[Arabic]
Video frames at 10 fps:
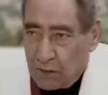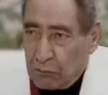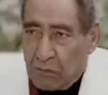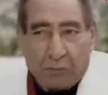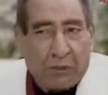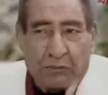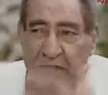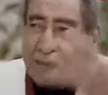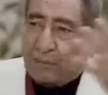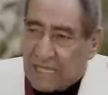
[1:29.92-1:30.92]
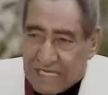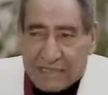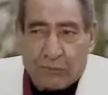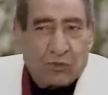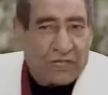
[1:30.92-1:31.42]

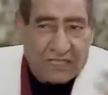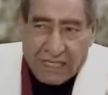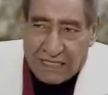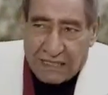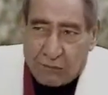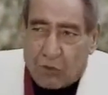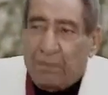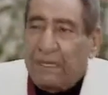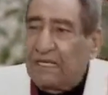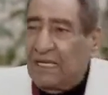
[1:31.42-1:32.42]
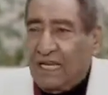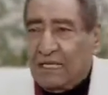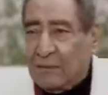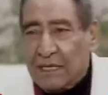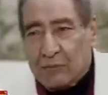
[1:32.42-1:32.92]
نبتسم ونتكلم وبين
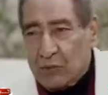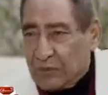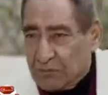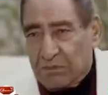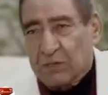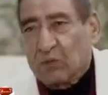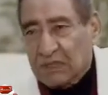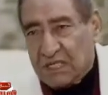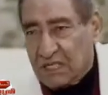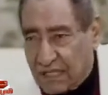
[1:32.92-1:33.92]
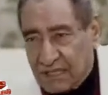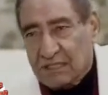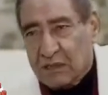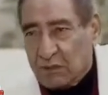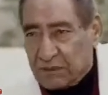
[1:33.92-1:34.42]
احنا مهمومين بالوطن ايضا
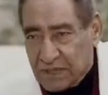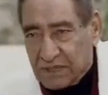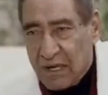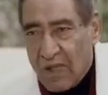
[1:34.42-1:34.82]
صحيح. وكده